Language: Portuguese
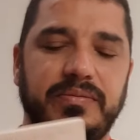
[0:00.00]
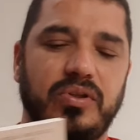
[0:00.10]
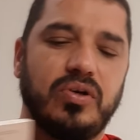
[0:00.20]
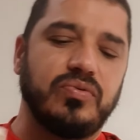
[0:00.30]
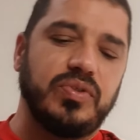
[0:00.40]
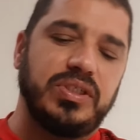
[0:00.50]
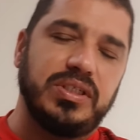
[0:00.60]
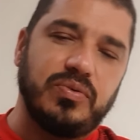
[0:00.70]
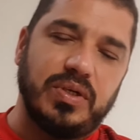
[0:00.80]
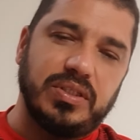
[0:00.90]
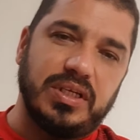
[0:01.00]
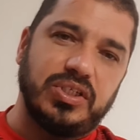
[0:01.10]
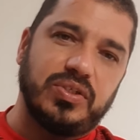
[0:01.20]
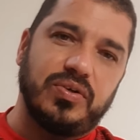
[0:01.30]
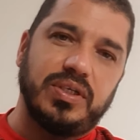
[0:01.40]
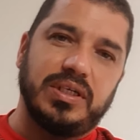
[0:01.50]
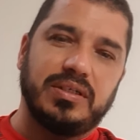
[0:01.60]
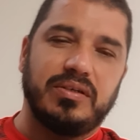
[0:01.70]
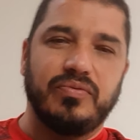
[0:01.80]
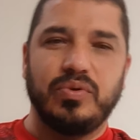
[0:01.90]
logo no início da história,
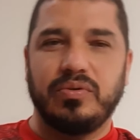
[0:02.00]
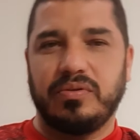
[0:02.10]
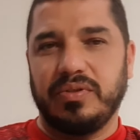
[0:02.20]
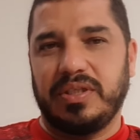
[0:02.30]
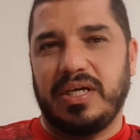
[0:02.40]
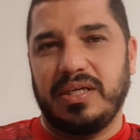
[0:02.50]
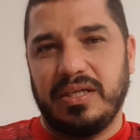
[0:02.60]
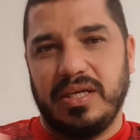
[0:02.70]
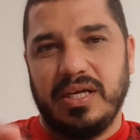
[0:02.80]
vou contar